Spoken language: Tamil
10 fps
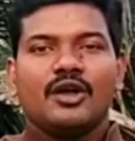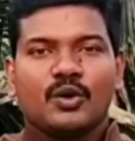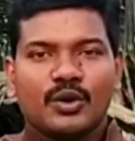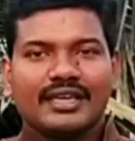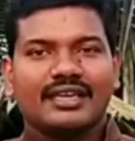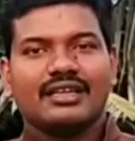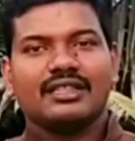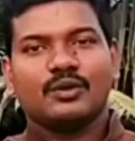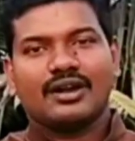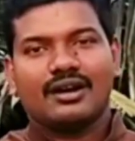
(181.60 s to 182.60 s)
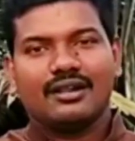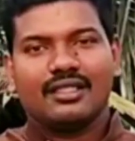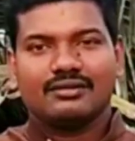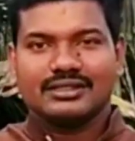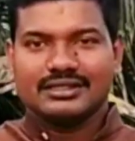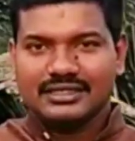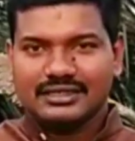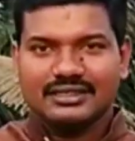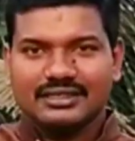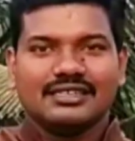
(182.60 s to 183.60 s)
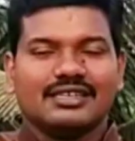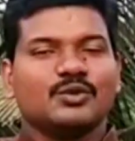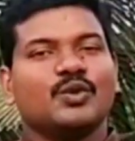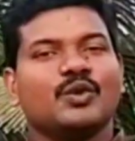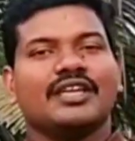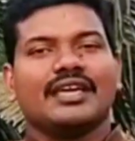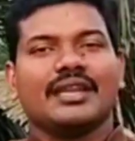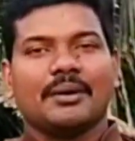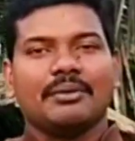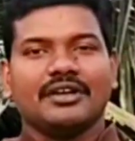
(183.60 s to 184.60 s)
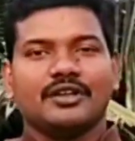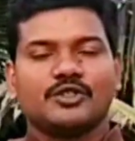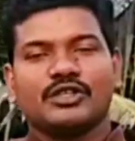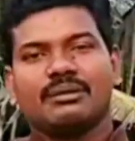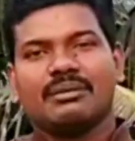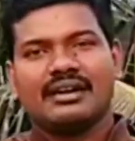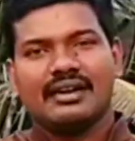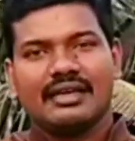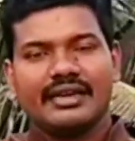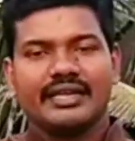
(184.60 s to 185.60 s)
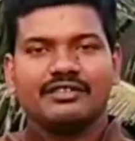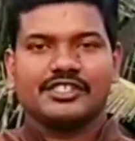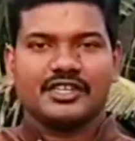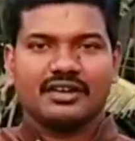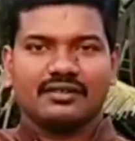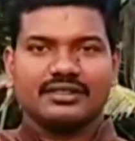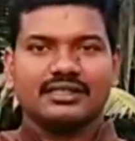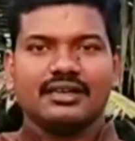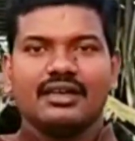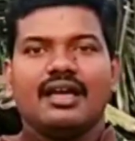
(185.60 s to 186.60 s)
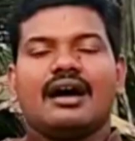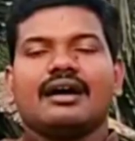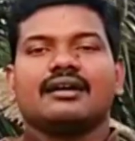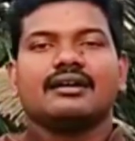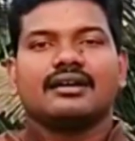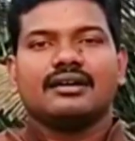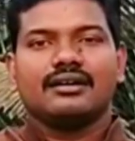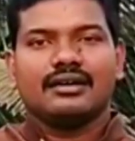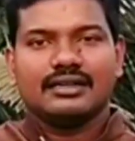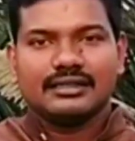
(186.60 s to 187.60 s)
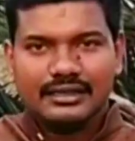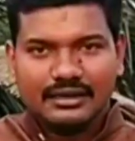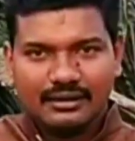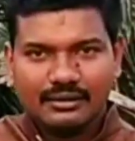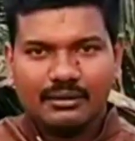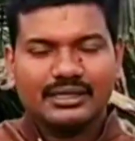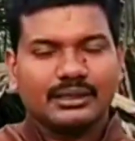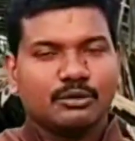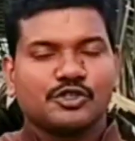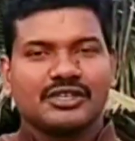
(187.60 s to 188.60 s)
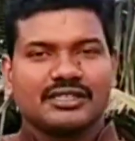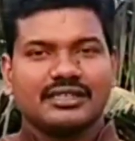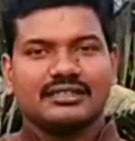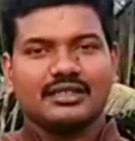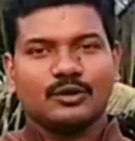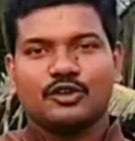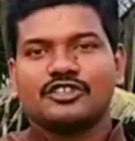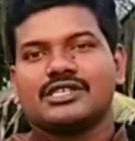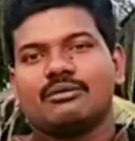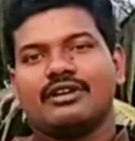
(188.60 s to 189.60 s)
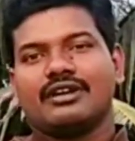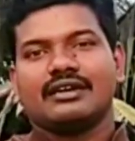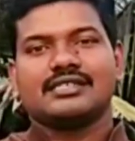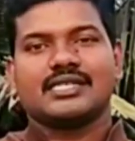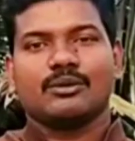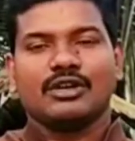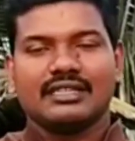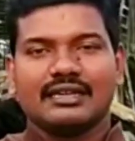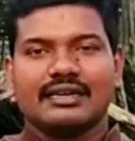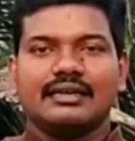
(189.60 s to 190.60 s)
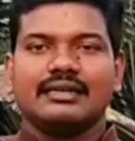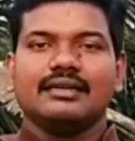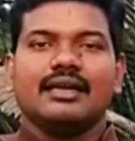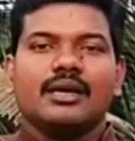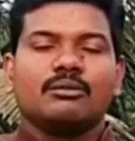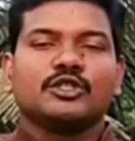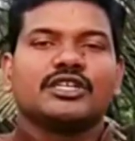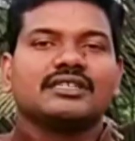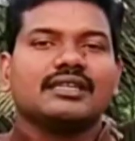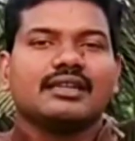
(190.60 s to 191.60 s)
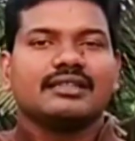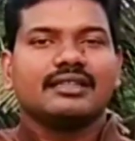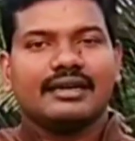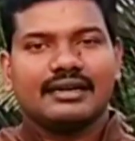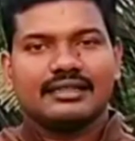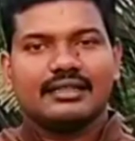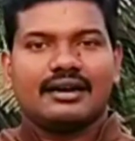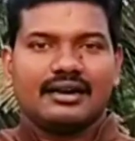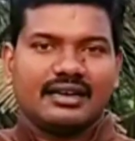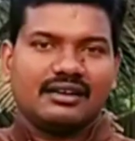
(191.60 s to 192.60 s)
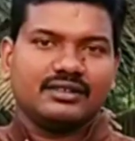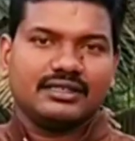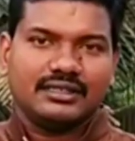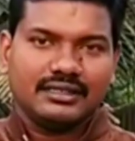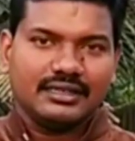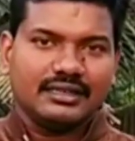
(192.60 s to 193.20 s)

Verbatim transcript: குறைக்காத ஒரு ஆள் தான் வந்து ஊழியன் அப்படின்ட்டு ஸோ இந்த மாதிரி நிறைய விஷயங்களை வந்து அங்கங்கே அந்த அந்த புஸ்தகத்துலேருந்து ஒன்று சாமியல் ரெண்டு சாமியல் இந்த ரெண்டு புத்தகத்திலேருந்து எடுத்து அழகாக வந்து அந்த